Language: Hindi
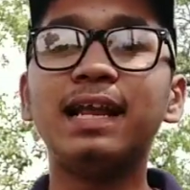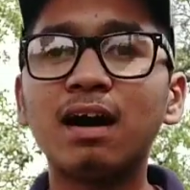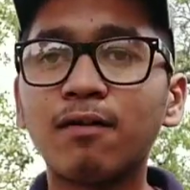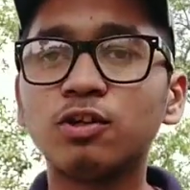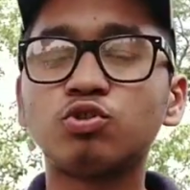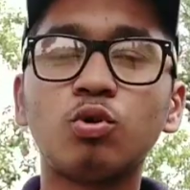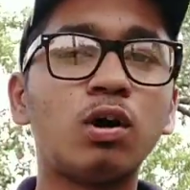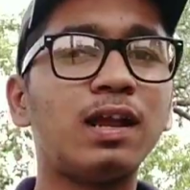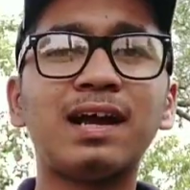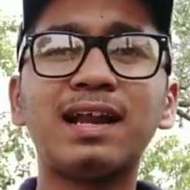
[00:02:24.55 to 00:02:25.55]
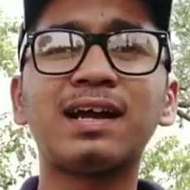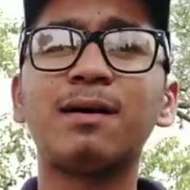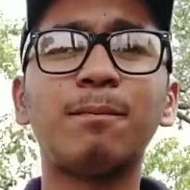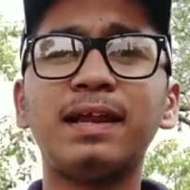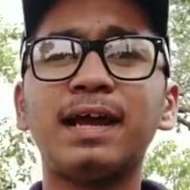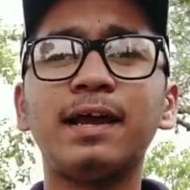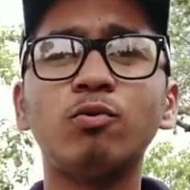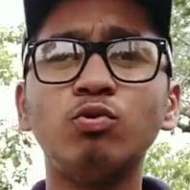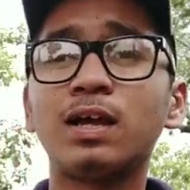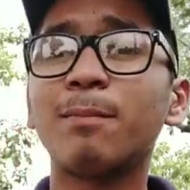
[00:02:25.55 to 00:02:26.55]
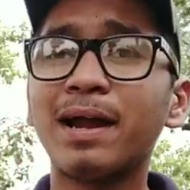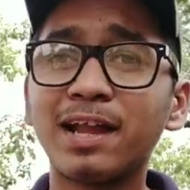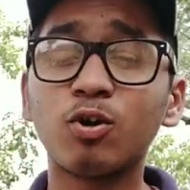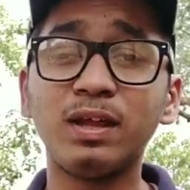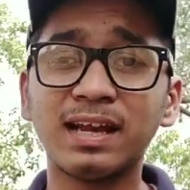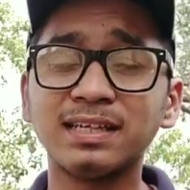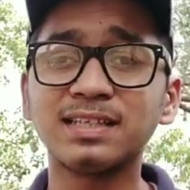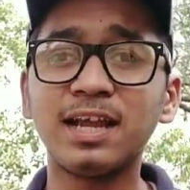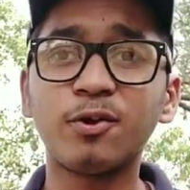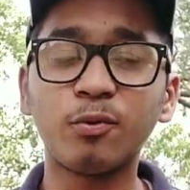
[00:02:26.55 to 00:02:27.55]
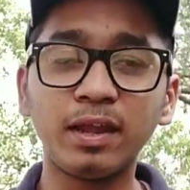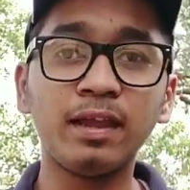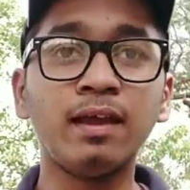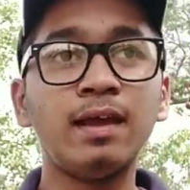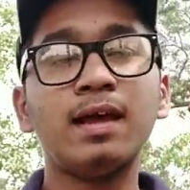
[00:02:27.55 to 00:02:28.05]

अलावा जो अलग अलग कंपनियाँ हैं उनके बाइक को देखना चाहिए क्योंकि